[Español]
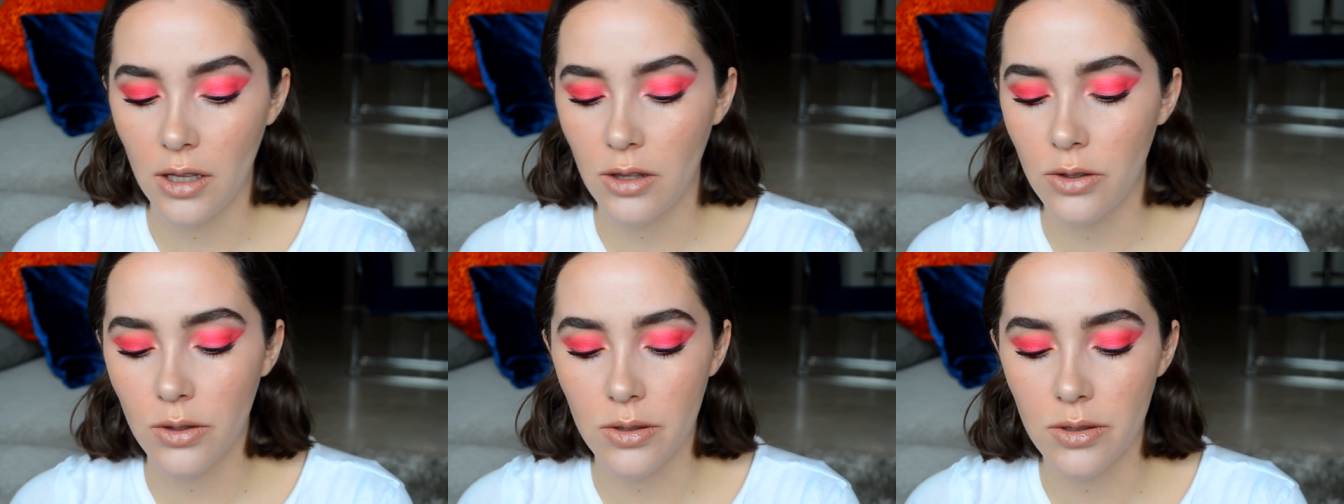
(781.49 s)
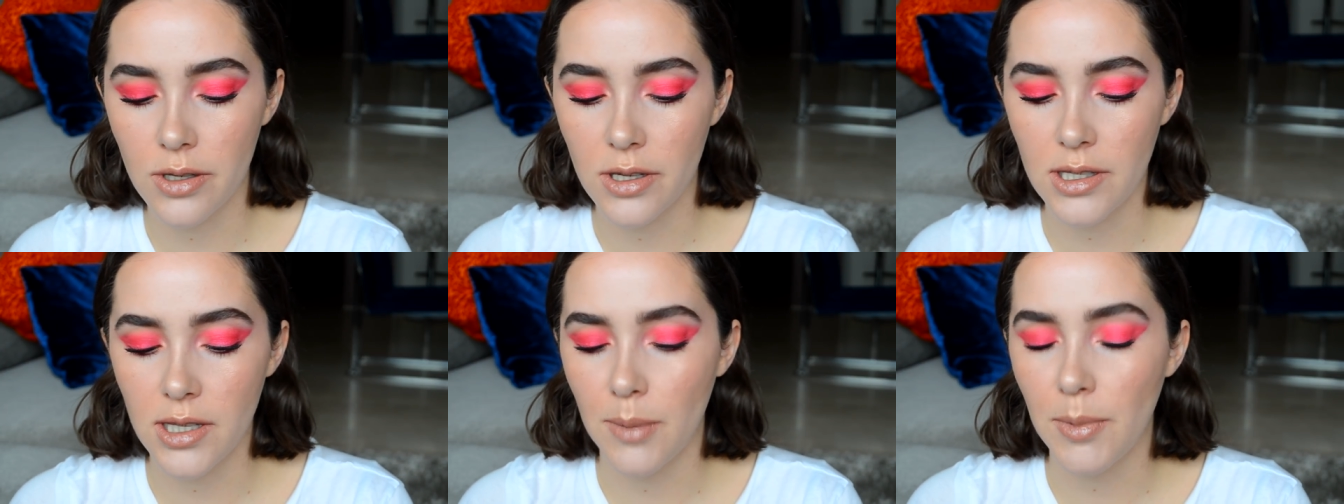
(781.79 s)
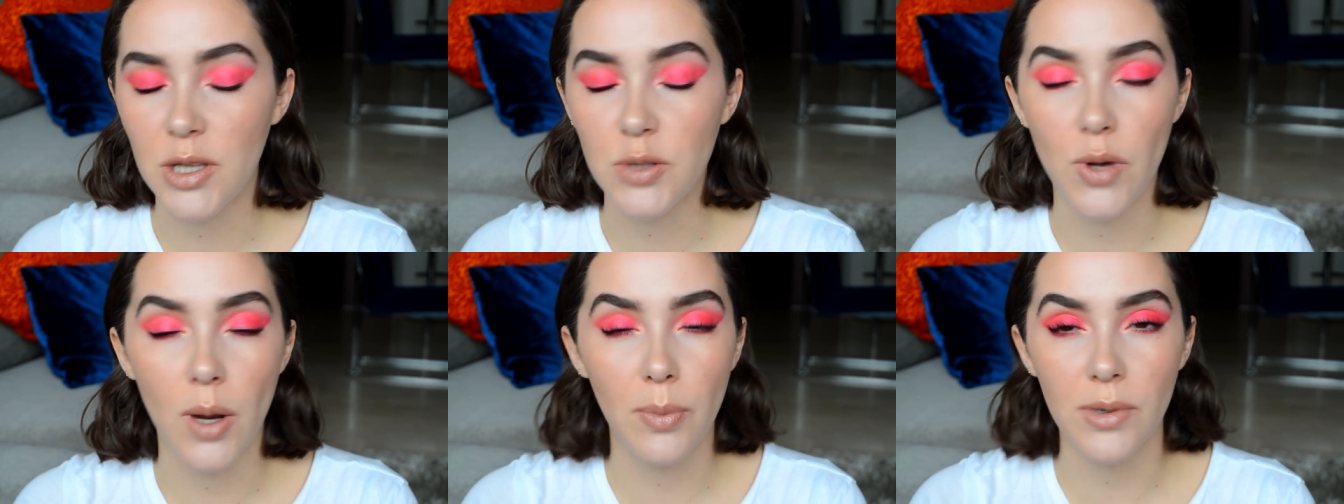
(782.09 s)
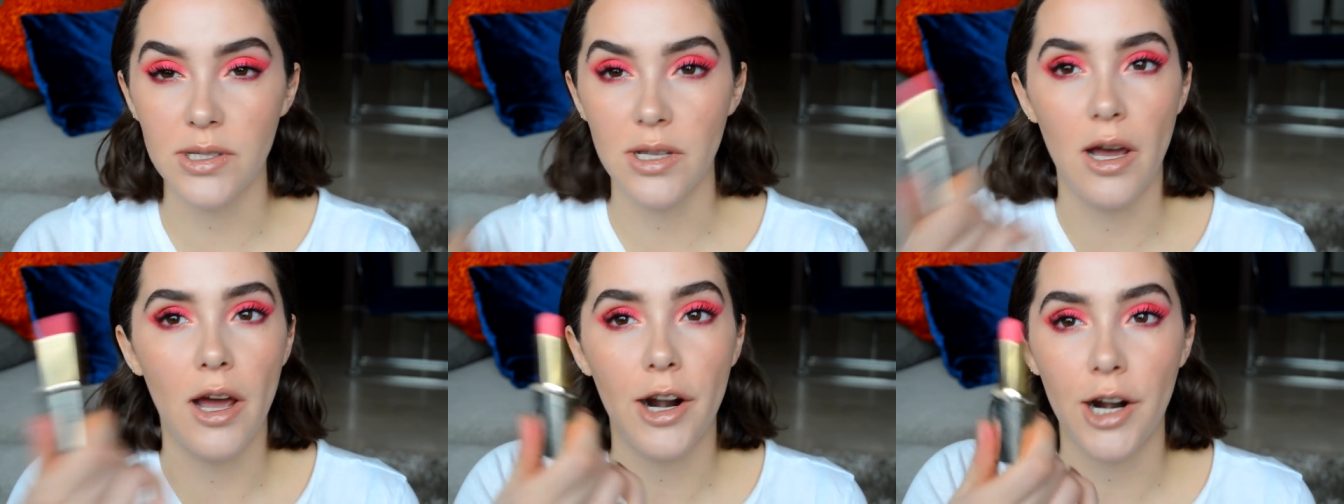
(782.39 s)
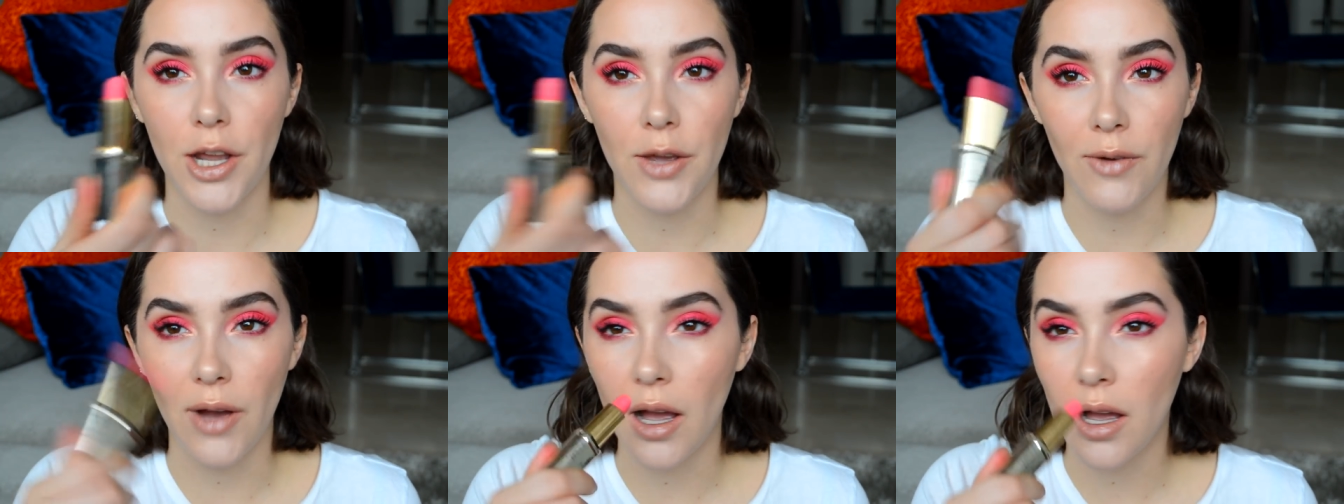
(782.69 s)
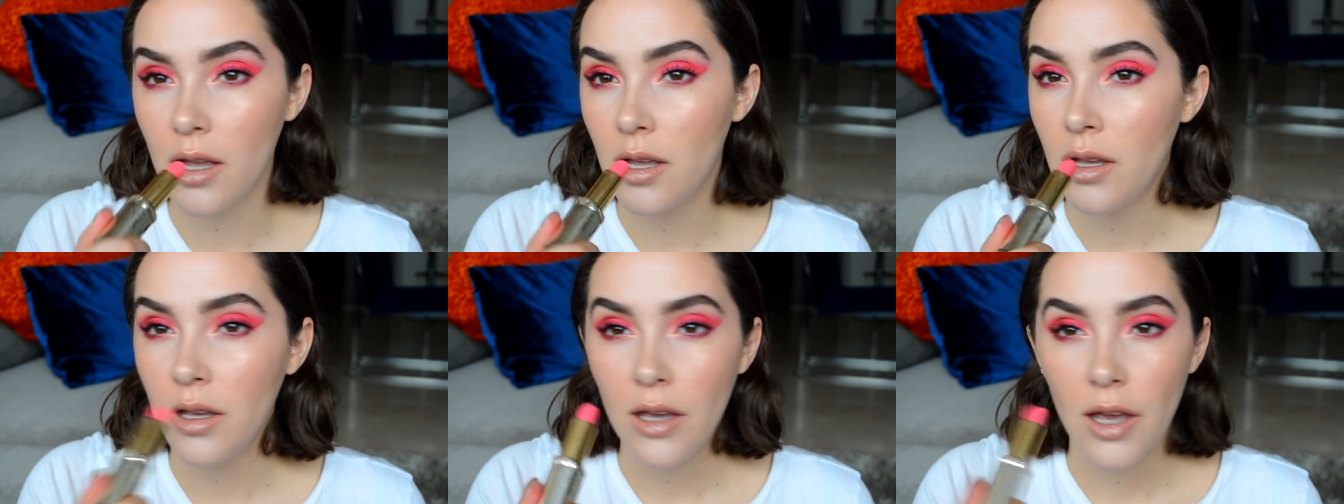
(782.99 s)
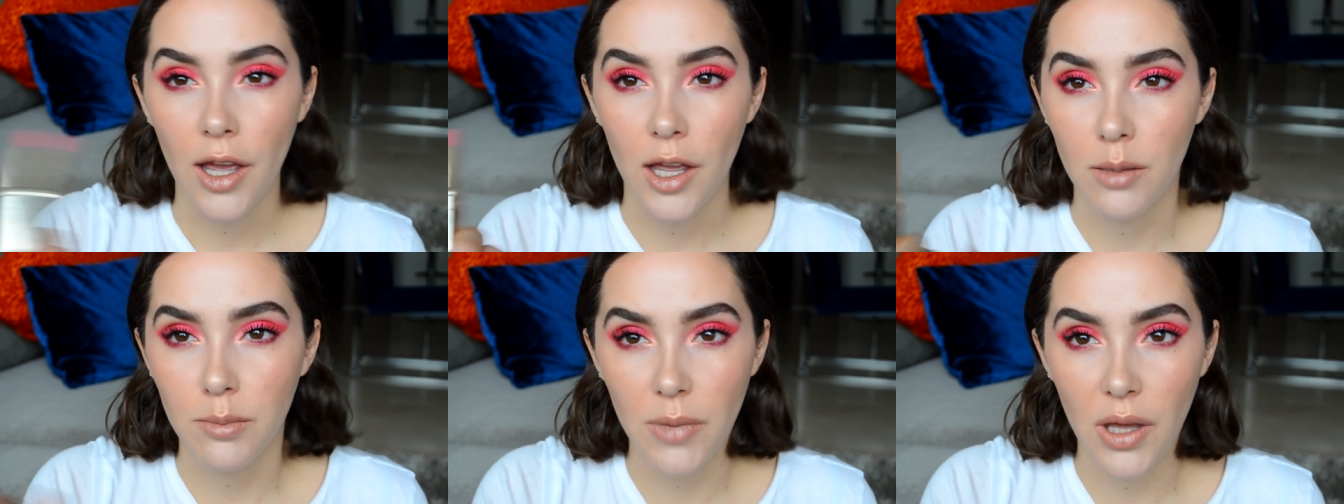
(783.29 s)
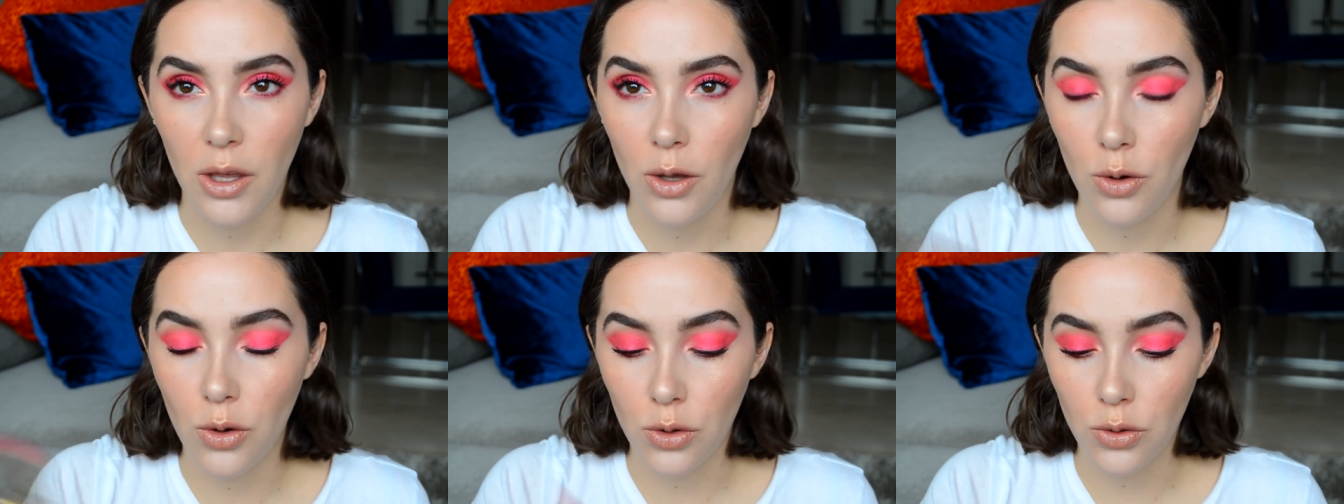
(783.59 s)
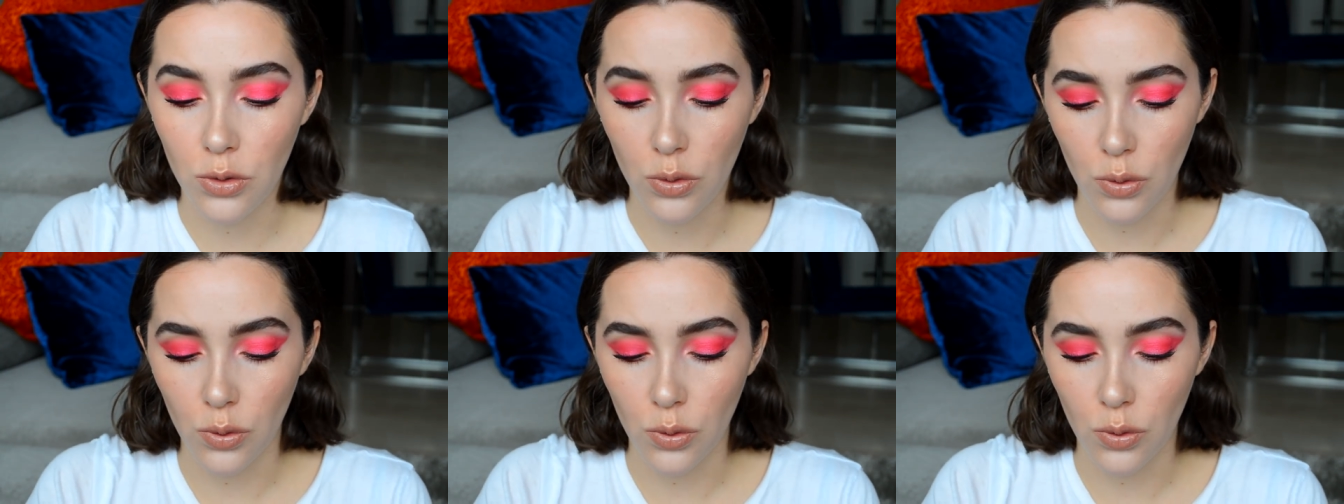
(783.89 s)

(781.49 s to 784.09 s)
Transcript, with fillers: entonces nada más voy a pasar arriba en medio con